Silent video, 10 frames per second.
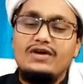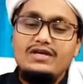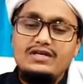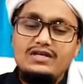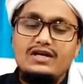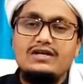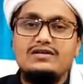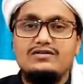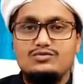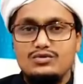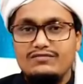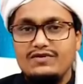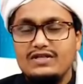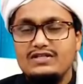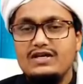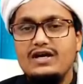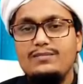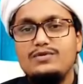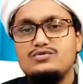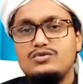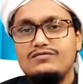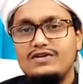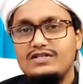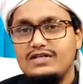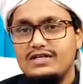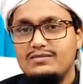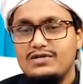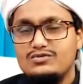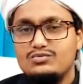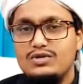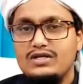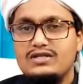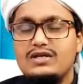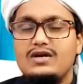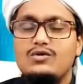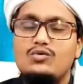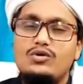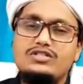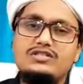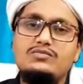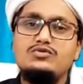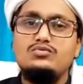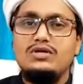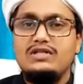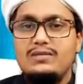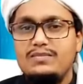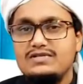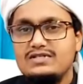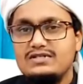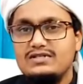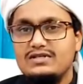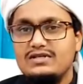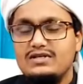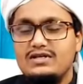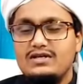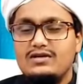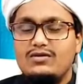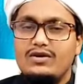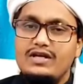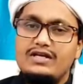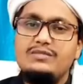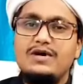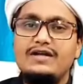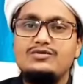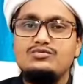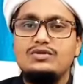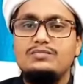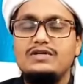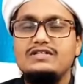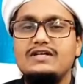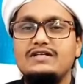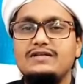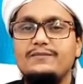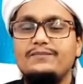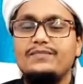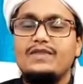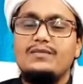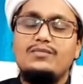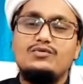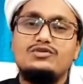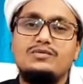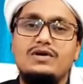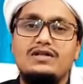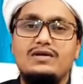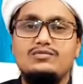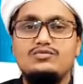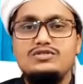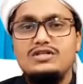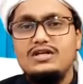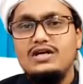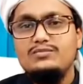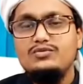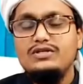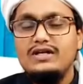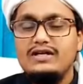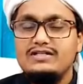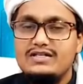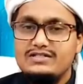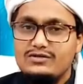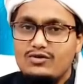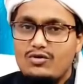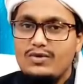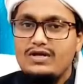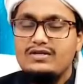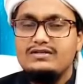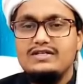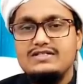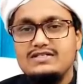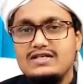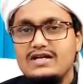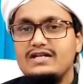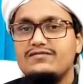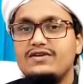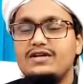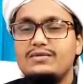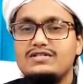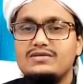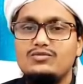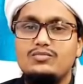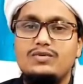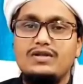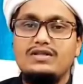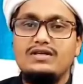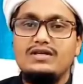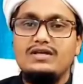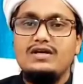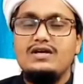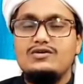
वही सूर्य फातिहा फिर सूर्य फातिहा के बाद सूरत कोई सी भी सूरत आप पढ़ सकते हैं और एक ही बार एक सूरत पढ़ी जाएगी फिर उसके बाद आप दूसरी रकात पूरी कर लें जैसे नॉर्मल जैसे सारी नफल नमाज़ें हम लोग पढ़ते हैं